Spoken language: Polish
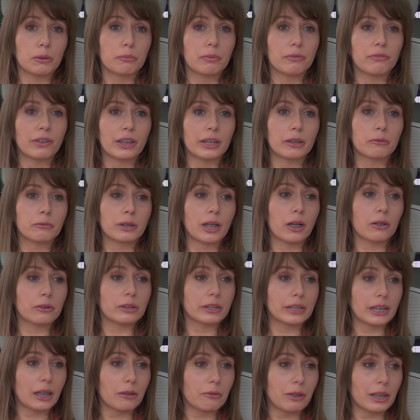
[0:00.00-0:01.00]
przebywają na
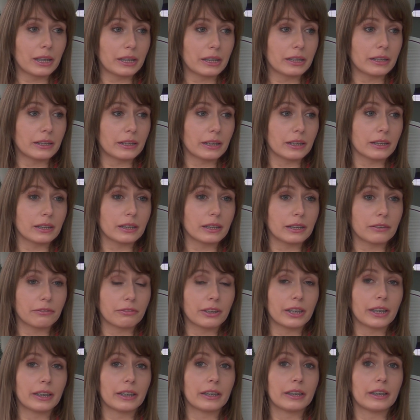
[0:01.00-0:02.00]
oddziałach
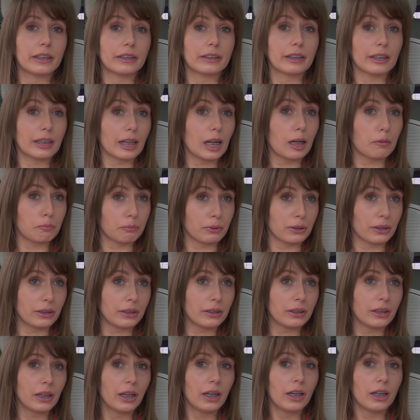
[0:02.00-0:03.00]
intensywnej
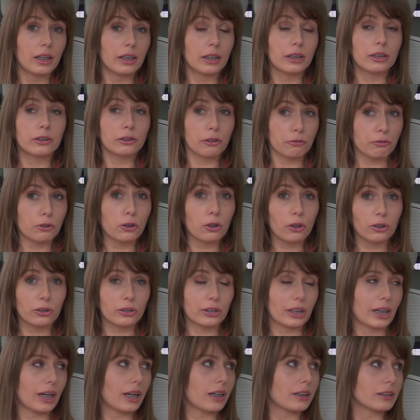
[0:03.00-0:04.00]
terapii e,
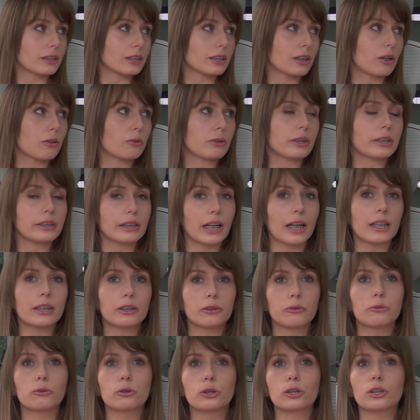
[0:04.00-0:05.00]
noworodka, są i
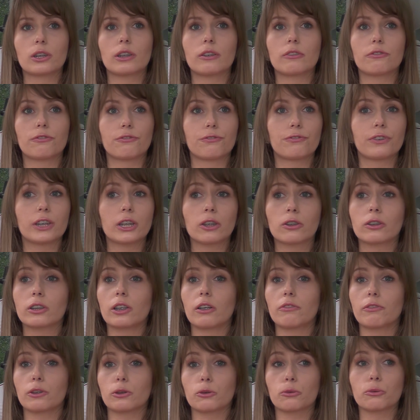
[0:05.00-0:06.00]
tak już w
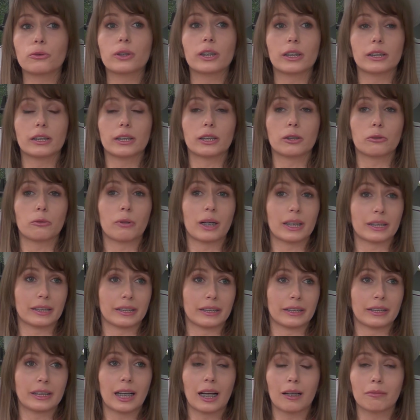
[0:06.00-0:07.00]
wyjątkowo trudnej
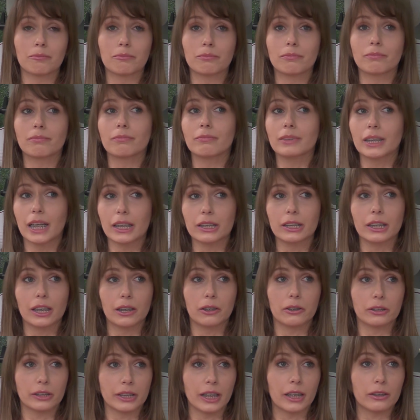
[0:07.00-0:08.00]
sytuacji. Tam
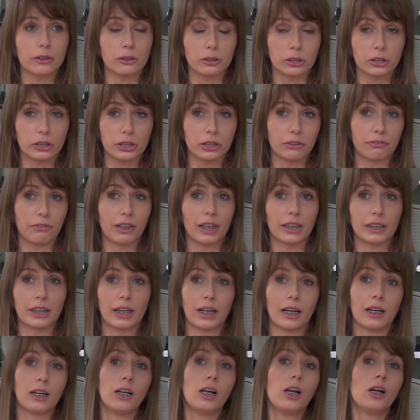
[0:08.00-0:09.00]
każdego dnia toczy się
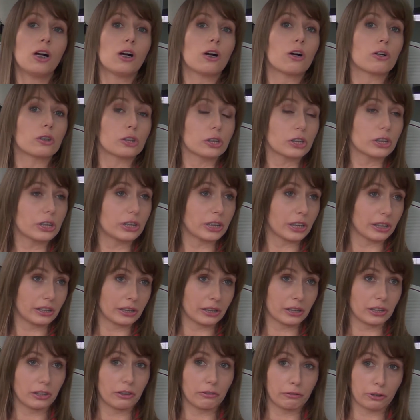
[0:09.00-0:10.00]
walka o życie
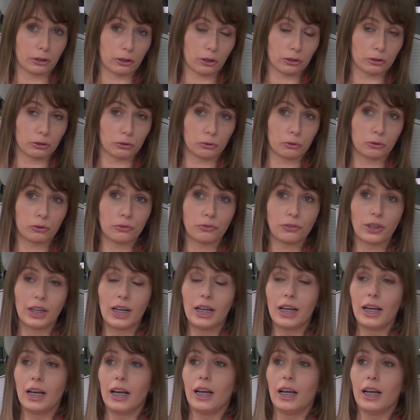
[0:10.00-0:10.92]
tych noworodków,